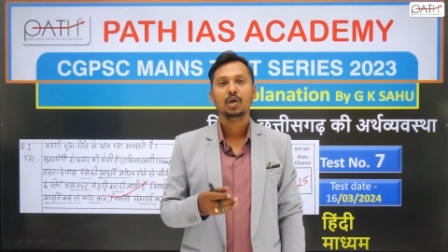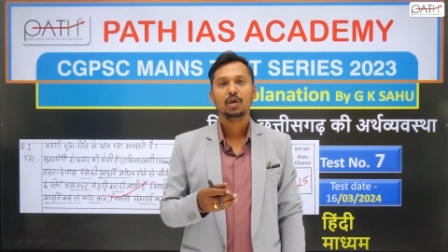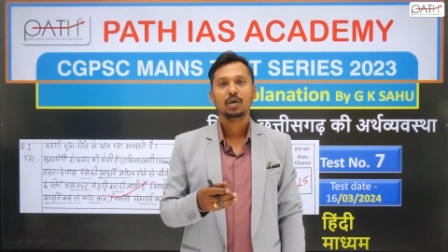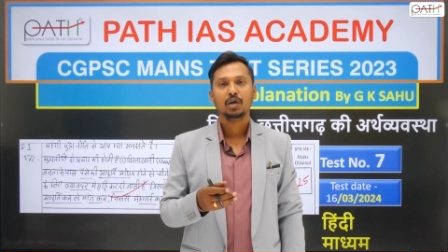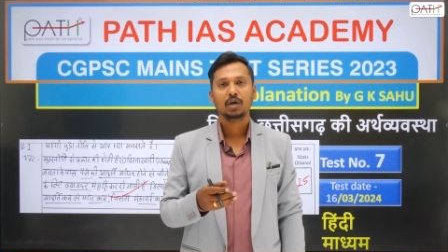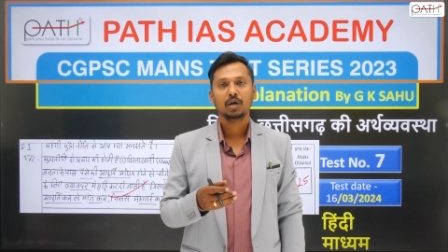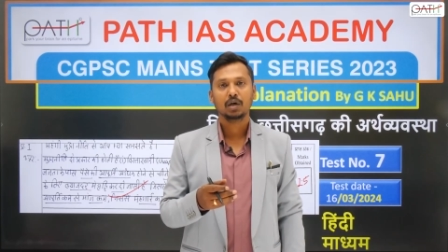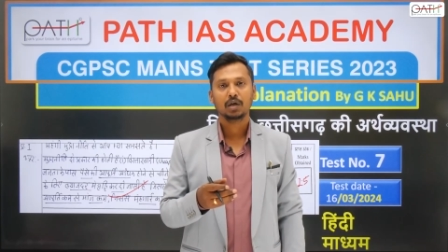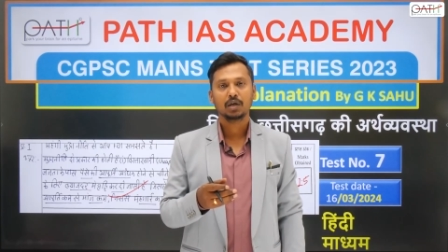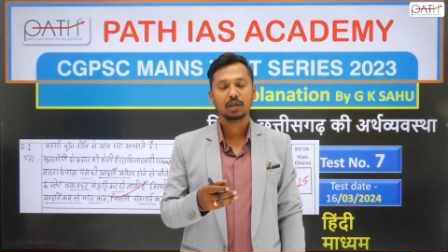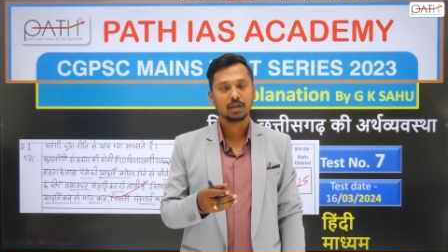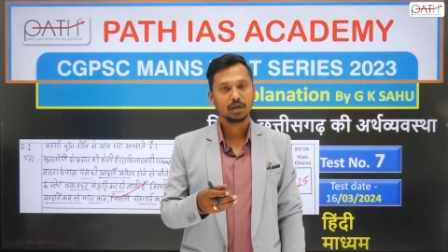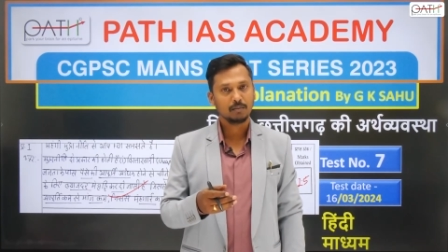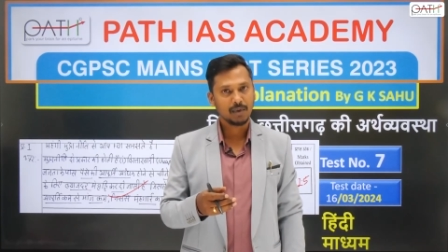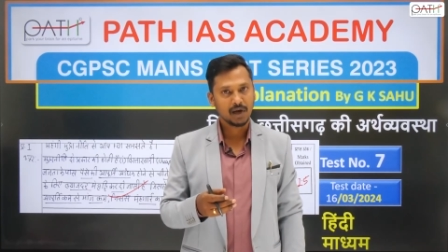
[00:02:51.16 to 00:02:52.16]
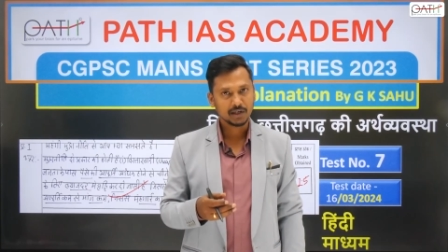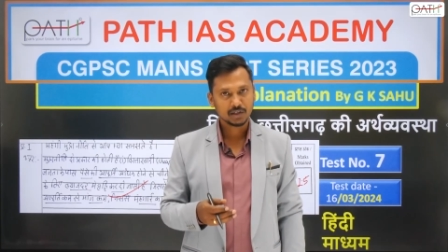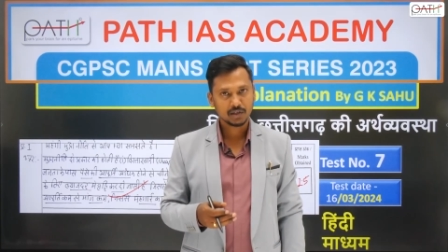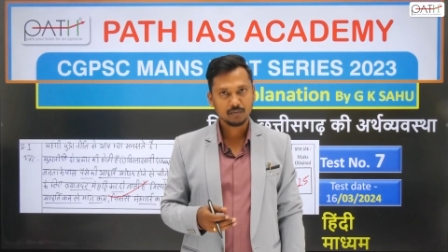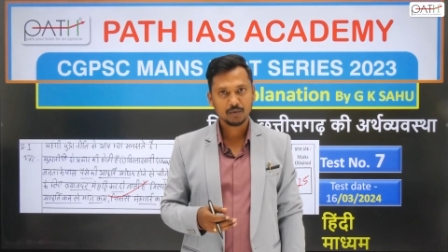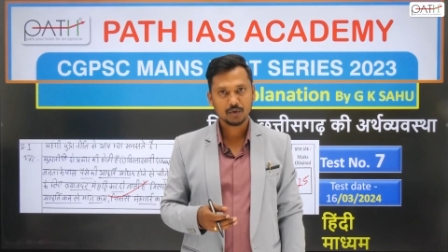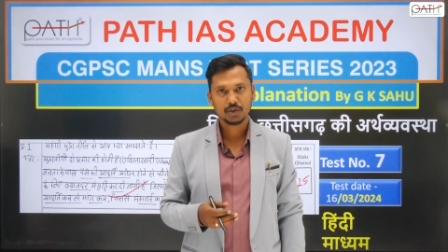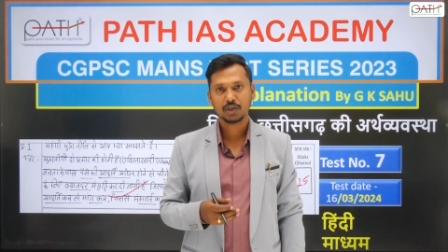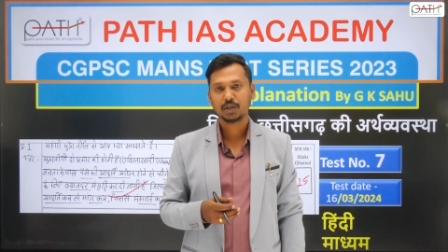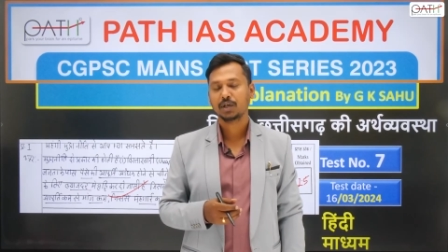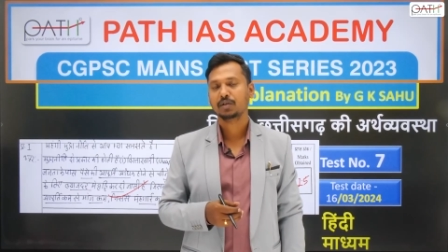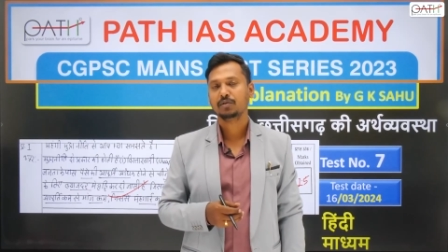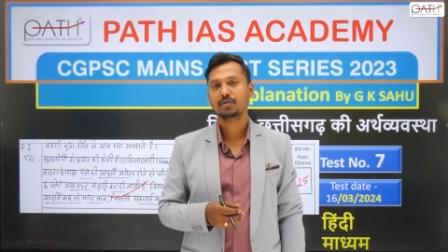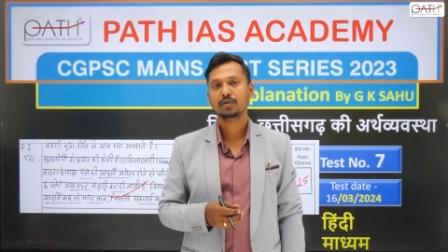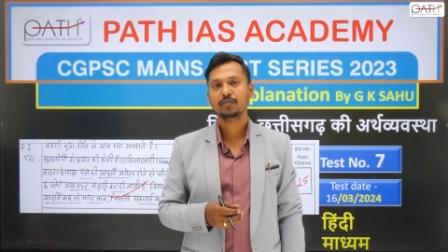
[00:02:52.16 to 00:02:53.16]
आ, कितने मार्क्स के पूछे
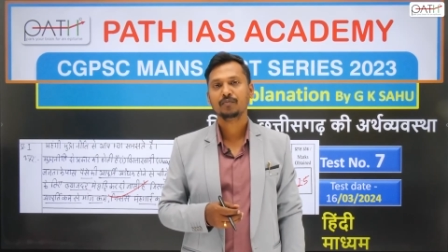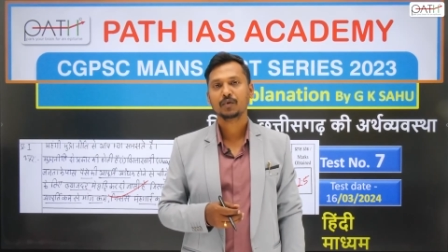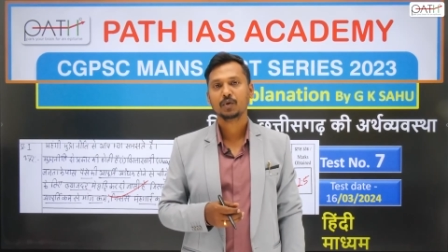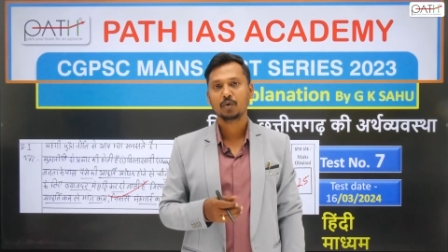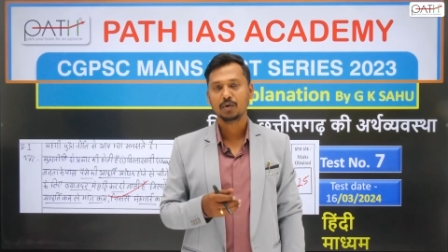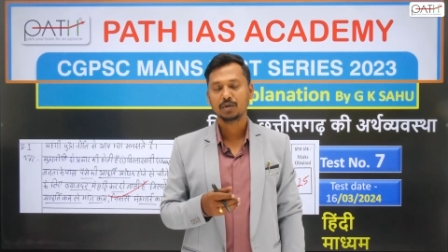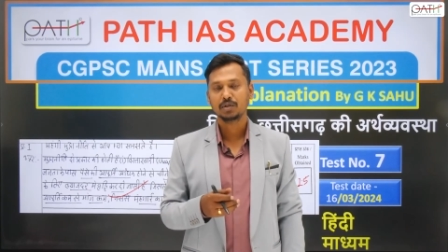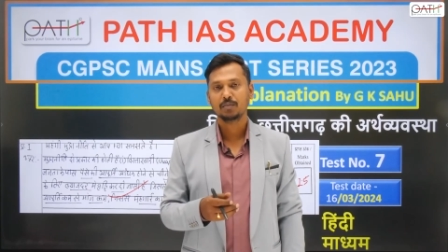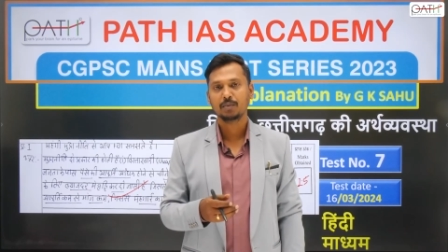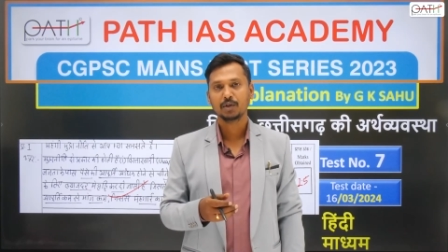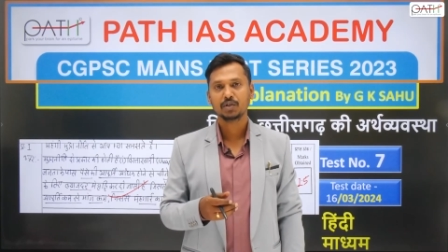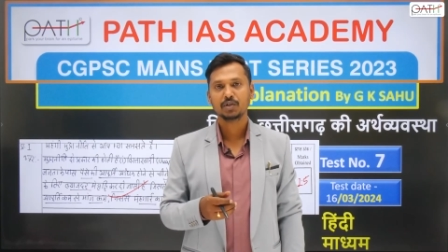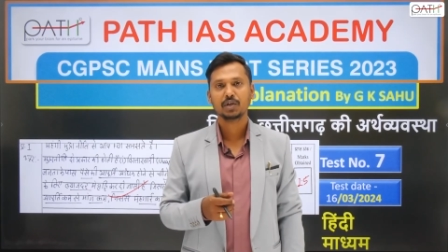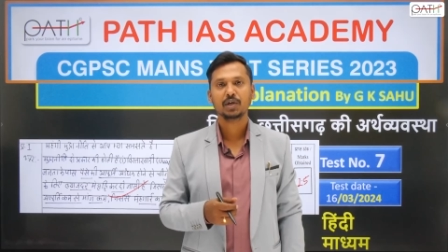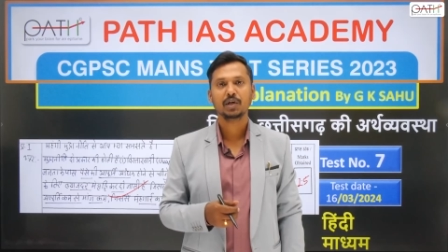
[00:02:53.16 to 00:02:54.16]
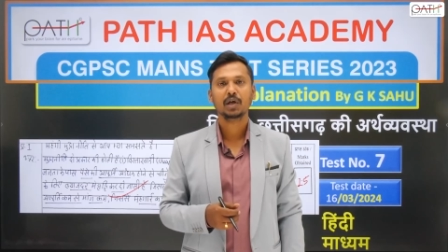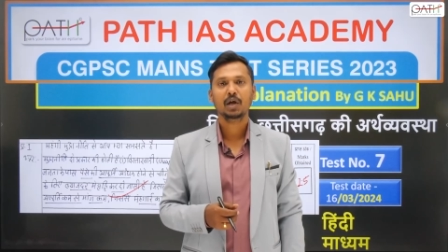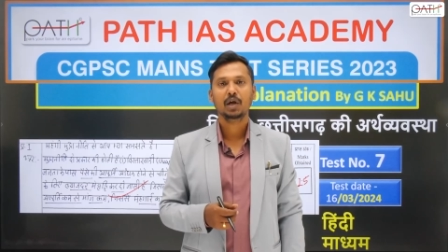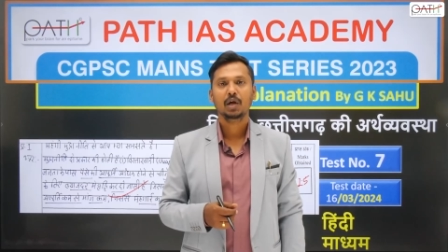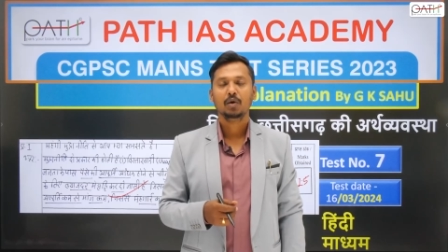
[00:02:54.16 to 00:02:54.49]
गए थे कौन से प्रश्न हैं